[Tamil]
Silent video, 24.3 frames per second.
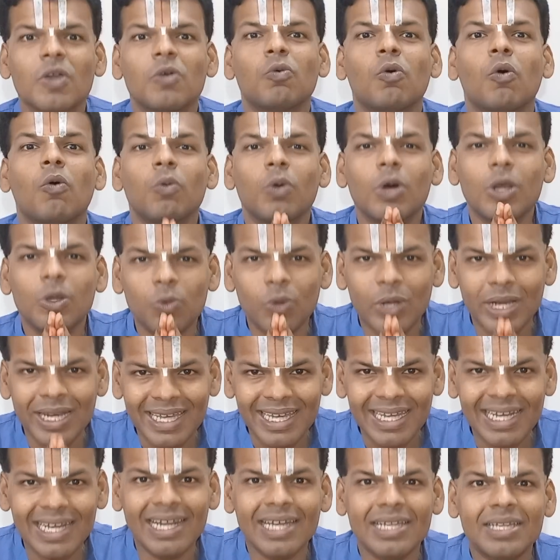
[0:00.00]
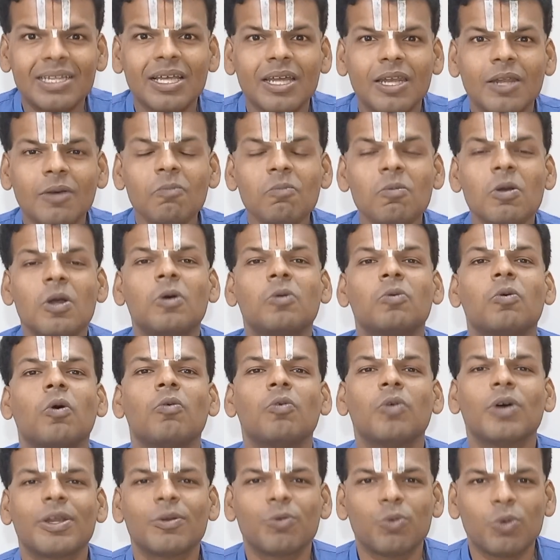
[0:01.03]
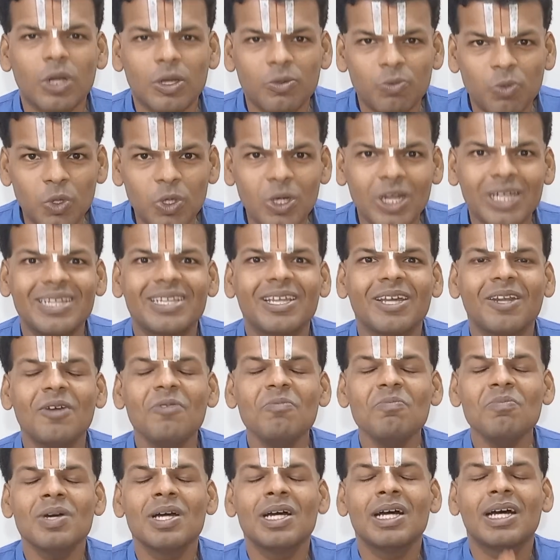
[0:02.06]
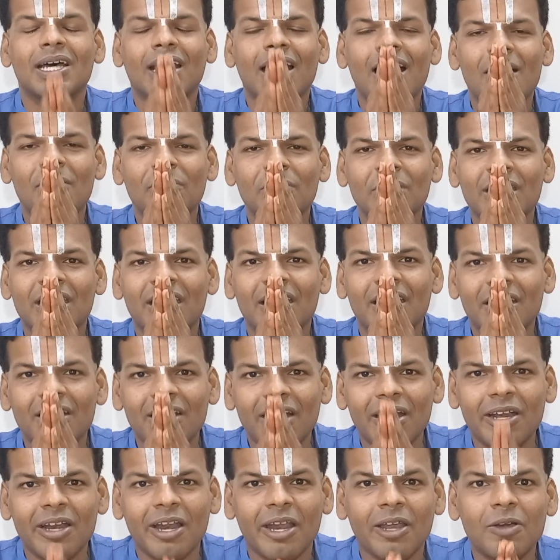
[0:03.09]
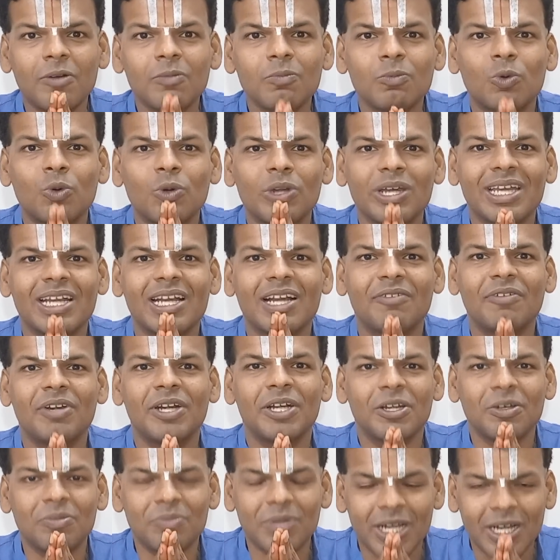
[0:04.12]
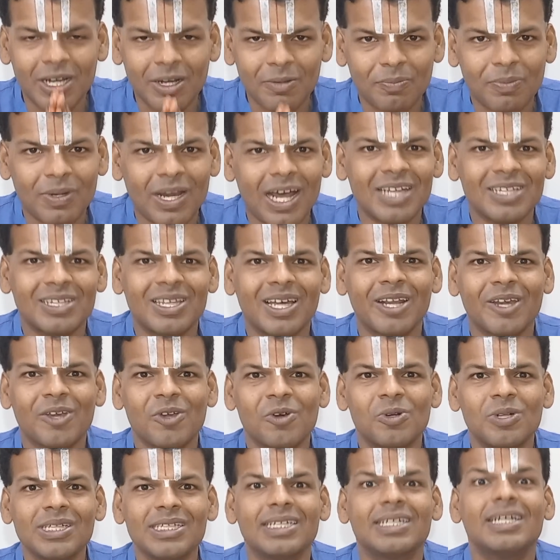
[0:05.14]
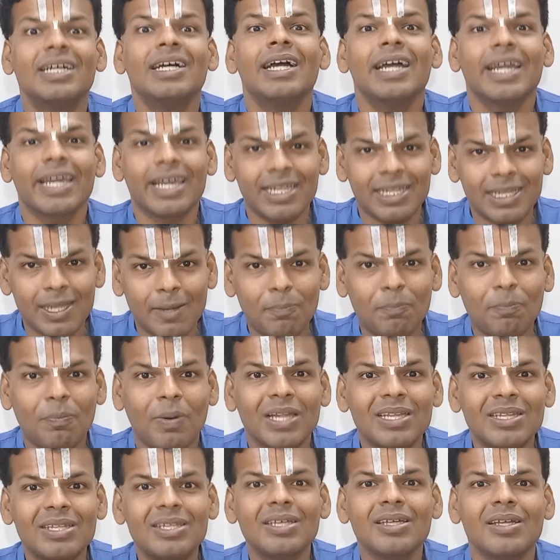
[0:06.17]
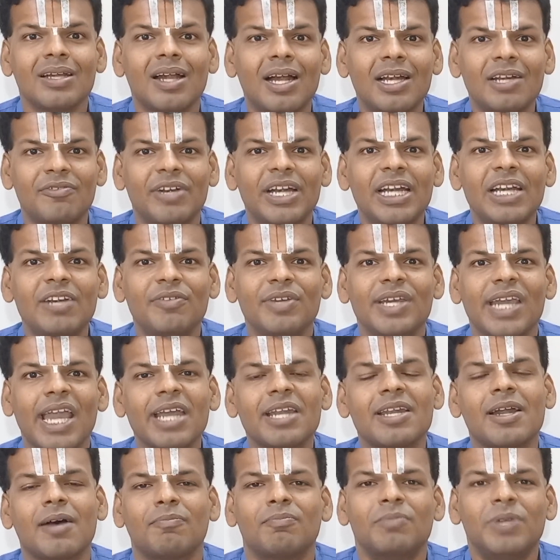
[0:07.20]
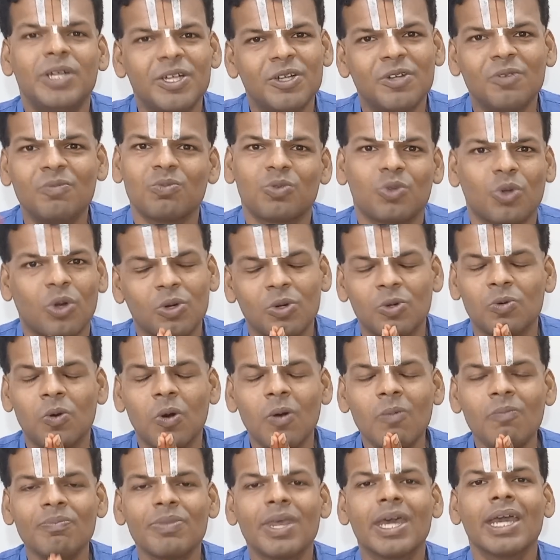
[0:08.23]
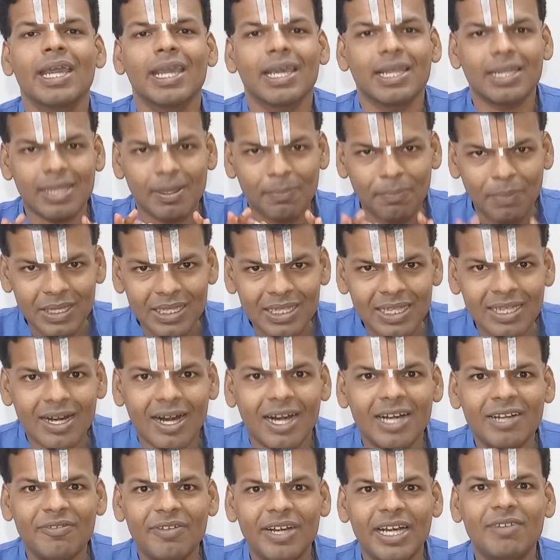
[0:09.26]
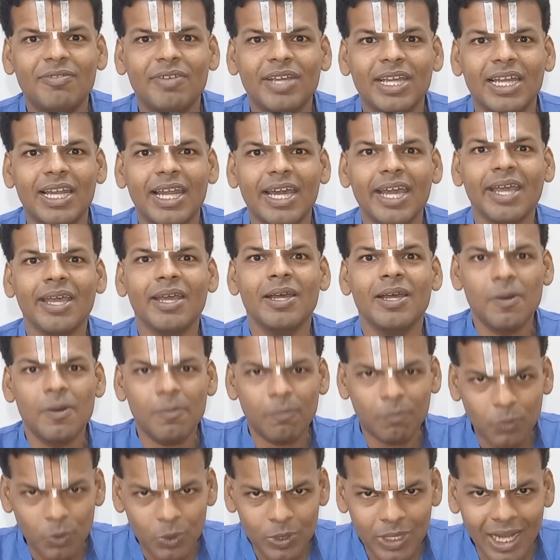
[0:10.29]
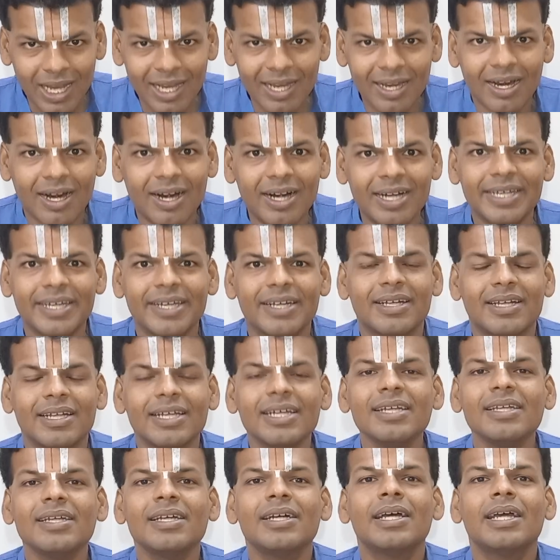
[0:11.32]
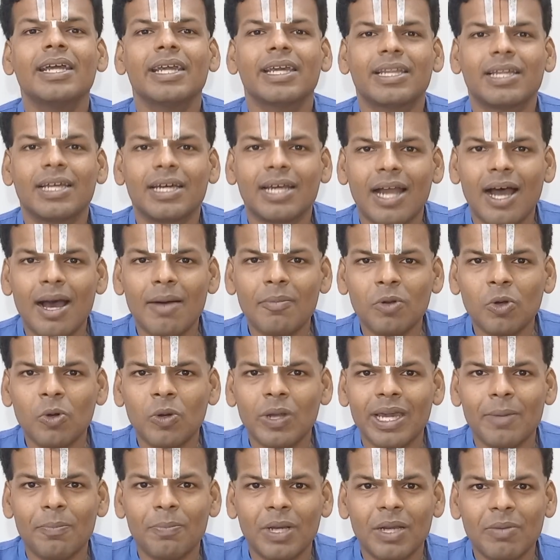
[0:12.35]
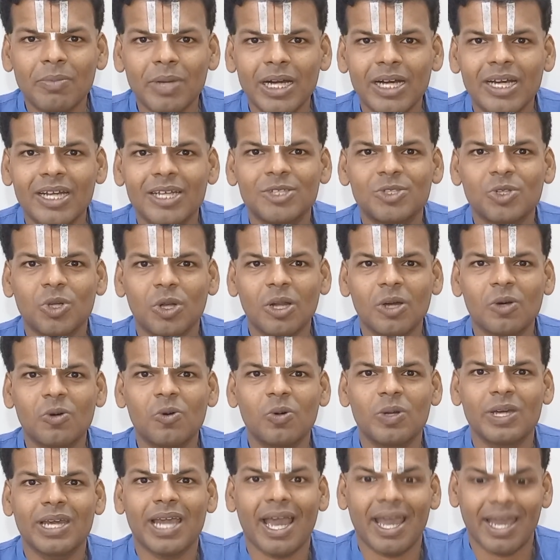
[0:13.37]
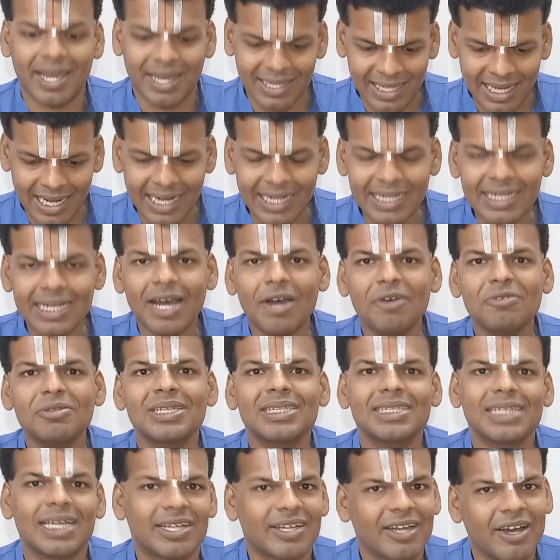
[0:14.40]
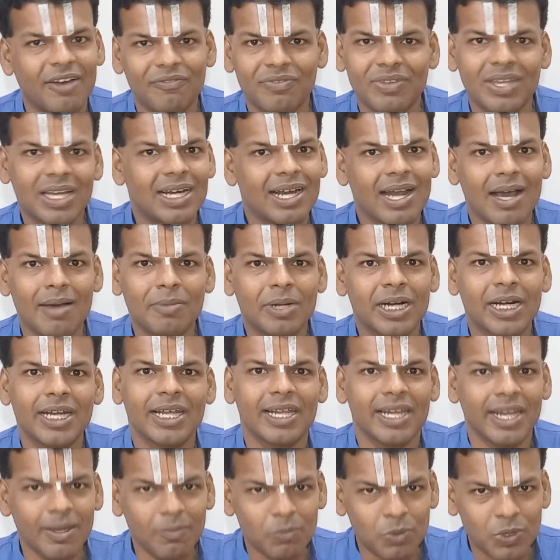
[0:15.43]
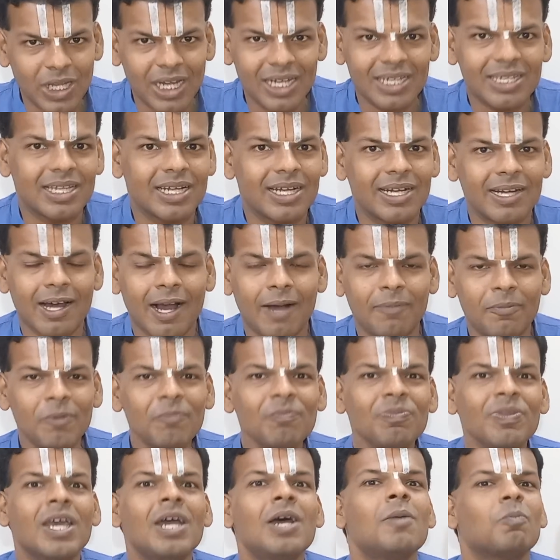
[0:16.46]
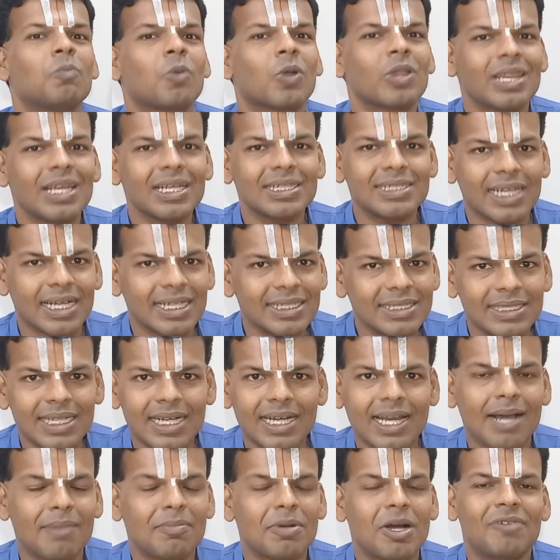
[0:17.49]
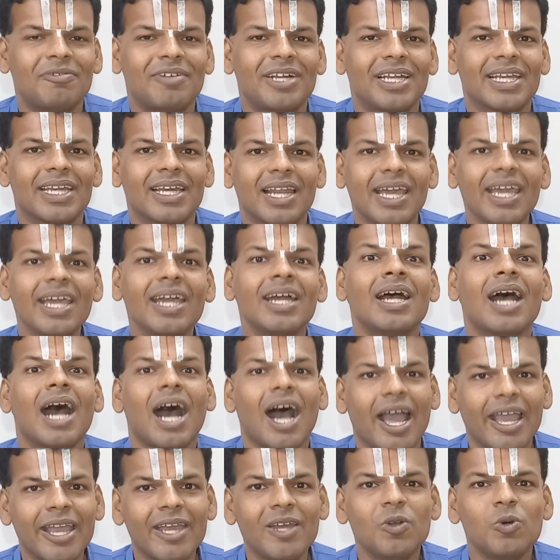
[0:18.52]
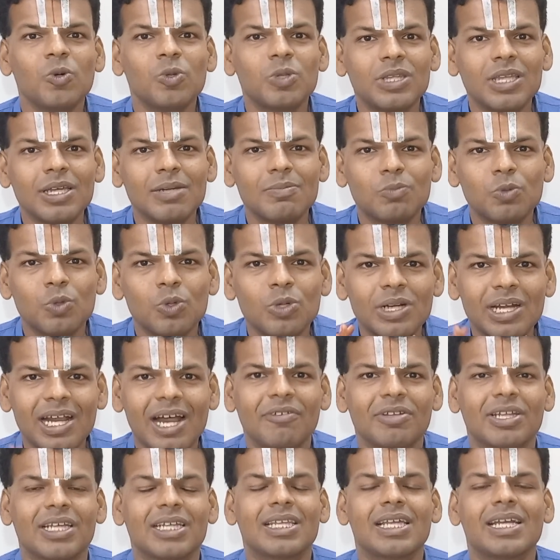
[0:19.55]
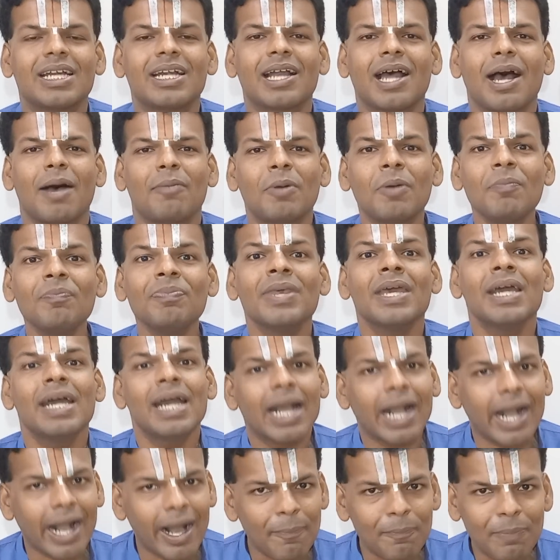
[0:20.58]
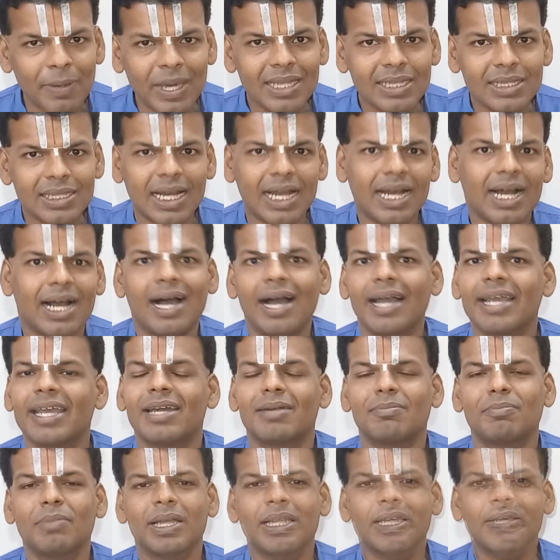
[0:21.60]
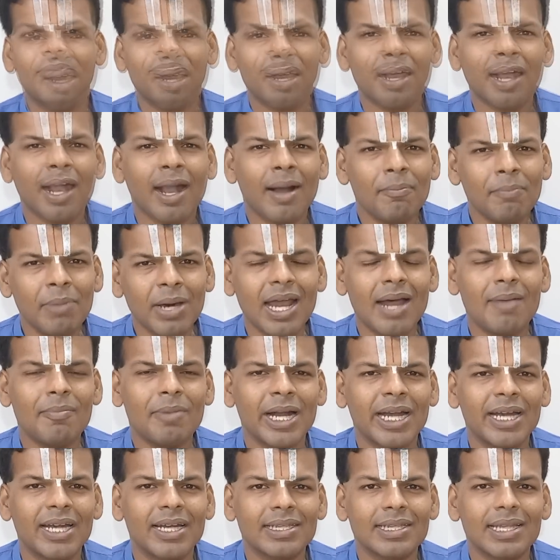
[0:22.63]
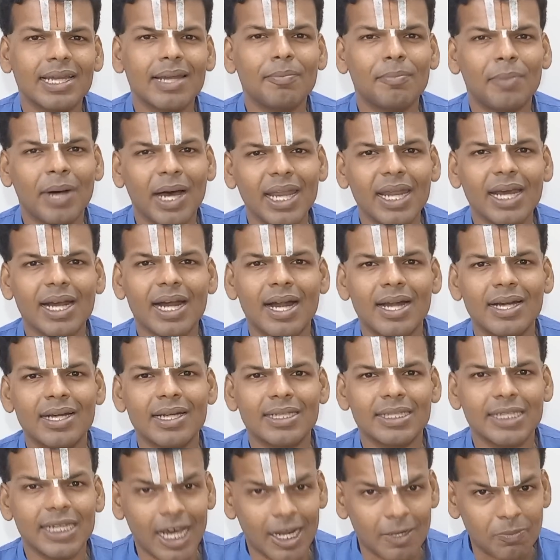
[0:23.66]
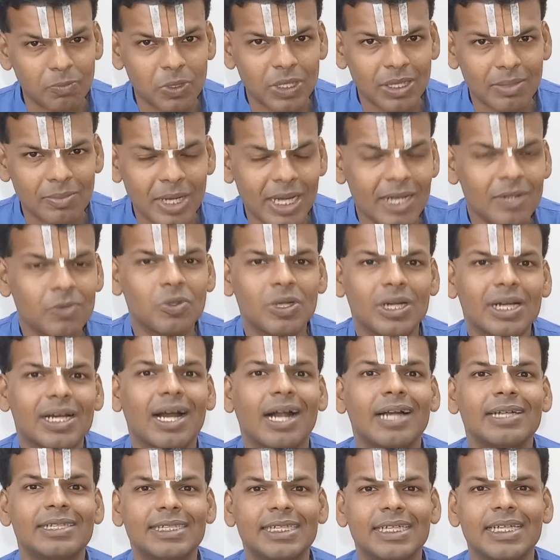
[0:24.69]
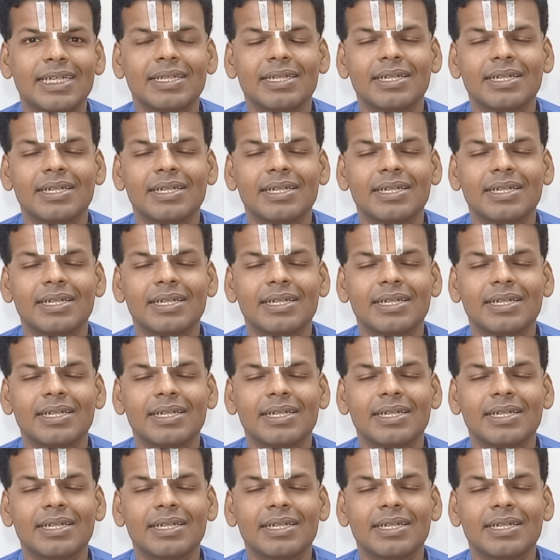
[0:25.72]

ஒவ்வொருவர் இல்லத்திலும் ஒவ்வொரு ஒரு உள்ளத்திலும் ராமன் என்றென்றைக்கும் குடியிருக்க வேண்டும் என்ற பிரார்த்தனையோடு இந்த பத்து நாள் வேள்வியை நாம் மீண்டும் தொடங்குவோம் இந்த பத்து நாள் வேள்வியிலே முதல் நாள் இன்று இந்த ராமனுடைய பெருமைகளை சொல்லக்கூடிய இந்த ரெண்டாவது செட் ஆஃப் திருநாமங்களிலே முதல் திருநாமம் மொத்த சகசிரநாமாவளியிலே ஐநூற்றி மூன்றாவது திருநாமம் கபீந்திரஹா என்பது கம்பராமாயணத்தில் பாலகாண்டத்தில் அற்புதமான ஒரு காட்சி